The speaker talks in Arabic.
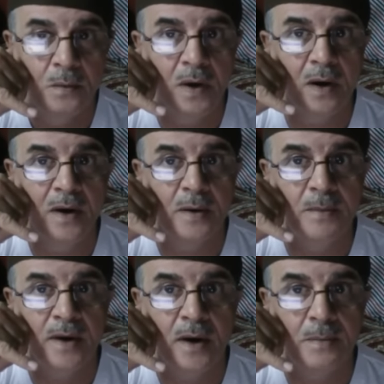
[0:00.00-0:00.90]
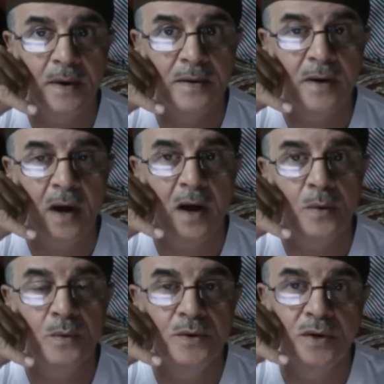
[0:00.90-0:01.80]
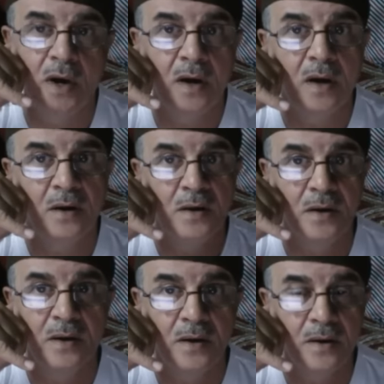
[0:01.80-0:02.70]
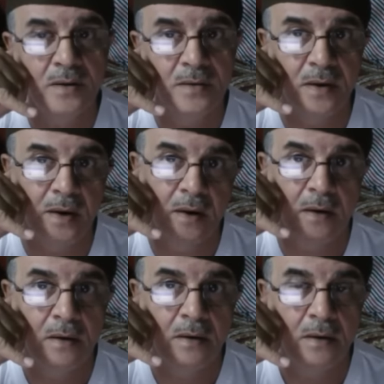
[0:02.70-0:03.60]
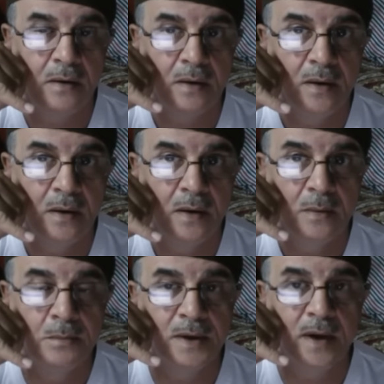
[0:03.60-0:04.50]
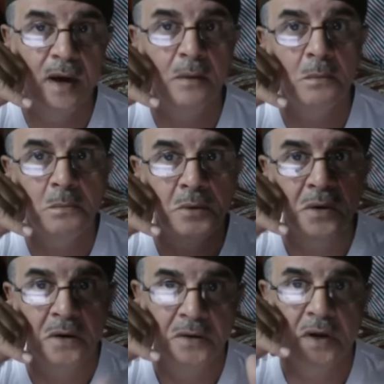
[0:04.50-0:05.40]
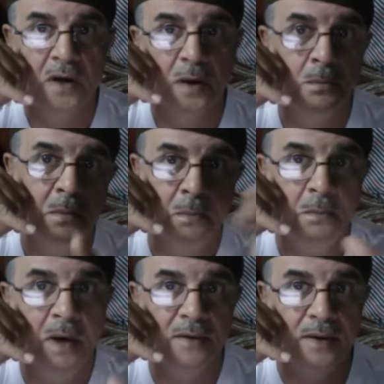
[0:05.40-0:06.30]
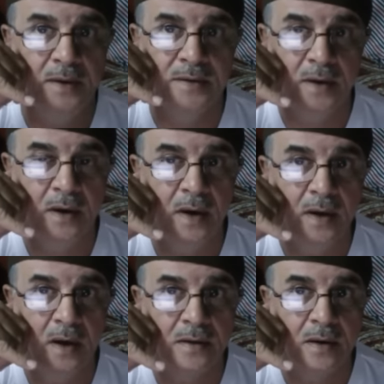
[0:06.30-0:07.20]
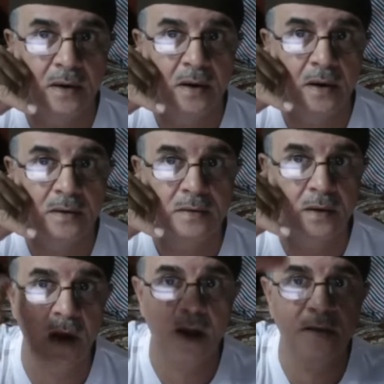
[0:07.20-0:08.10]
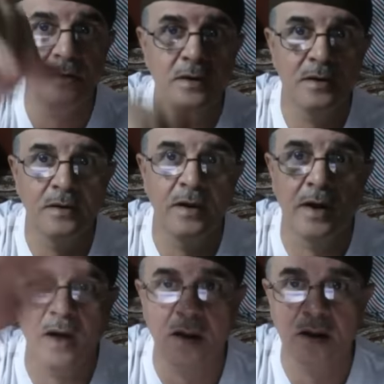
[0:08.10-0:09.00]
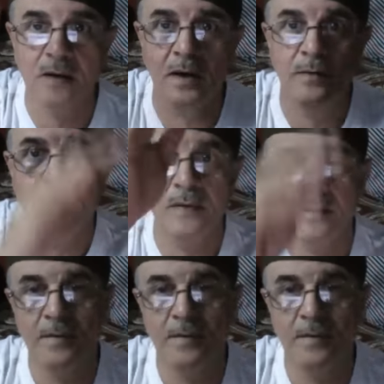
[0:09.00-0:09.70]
والله يا مرحبا تعالوا وإن شاء الله يصير خير متى بكرة إن شاء الله بعد العشاء حياك الله طج طيب، سكرت التليفون